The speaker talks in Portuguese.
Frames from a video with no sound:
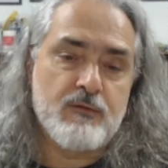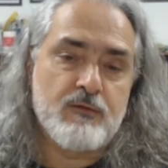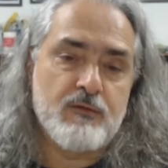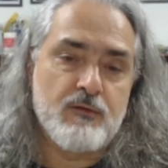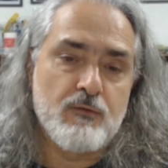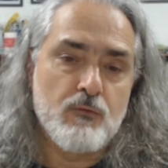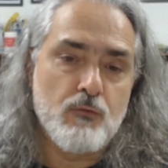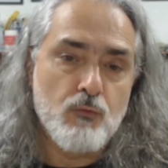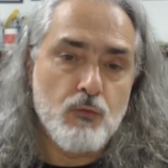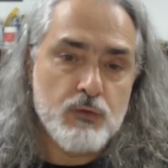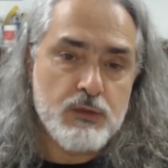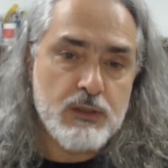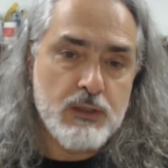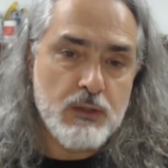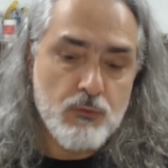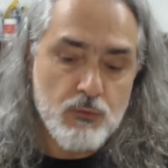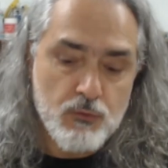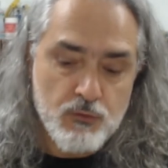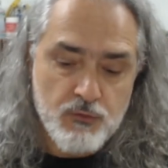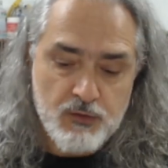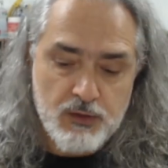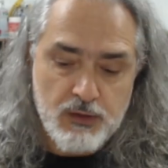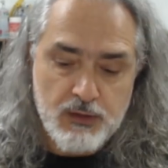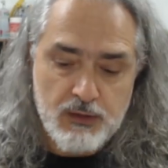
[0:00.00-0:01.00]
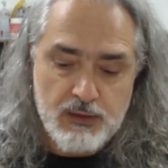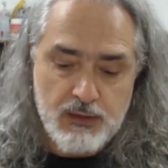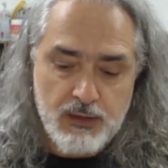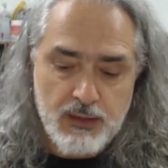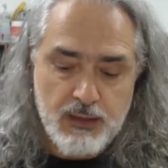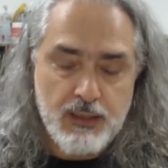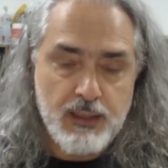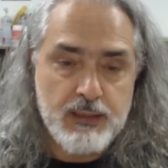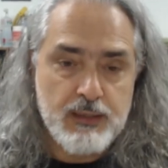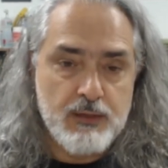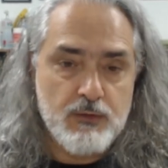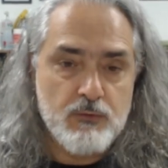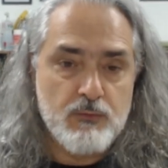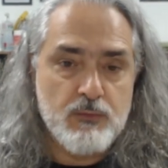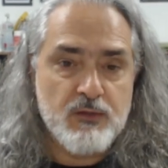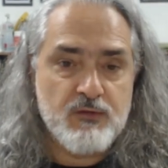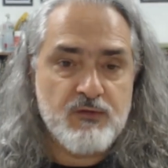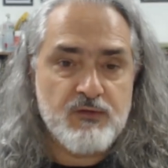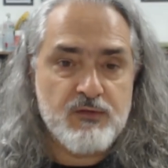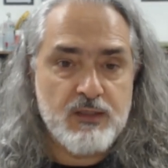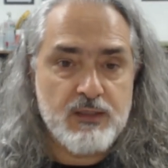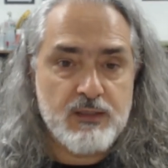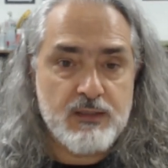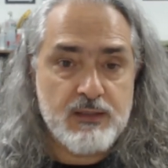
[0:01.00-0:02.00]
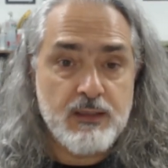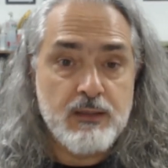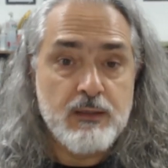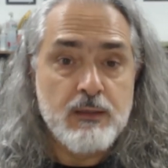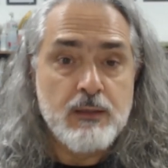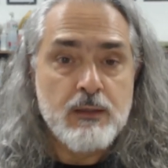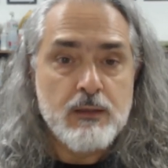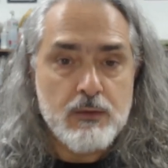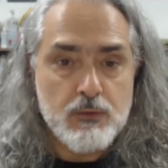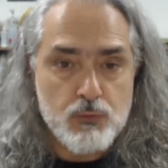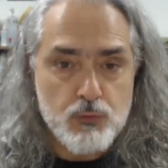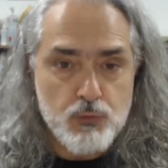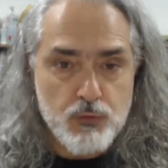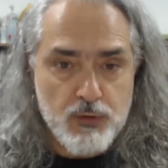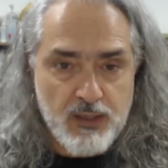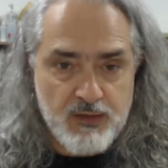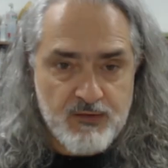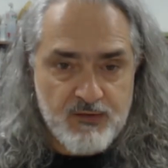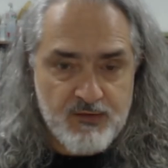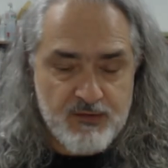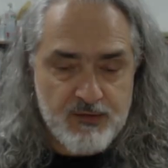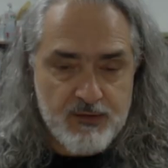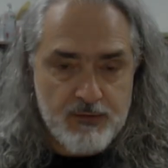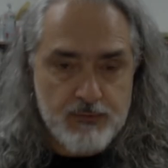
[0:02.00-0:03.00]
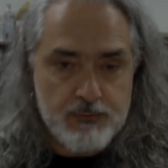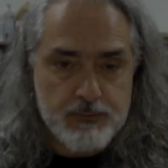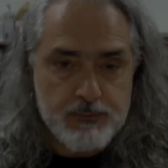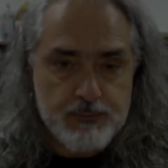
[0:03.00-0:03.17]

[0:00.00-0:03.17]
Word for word: São conteúdos que têm aí uma certa duração.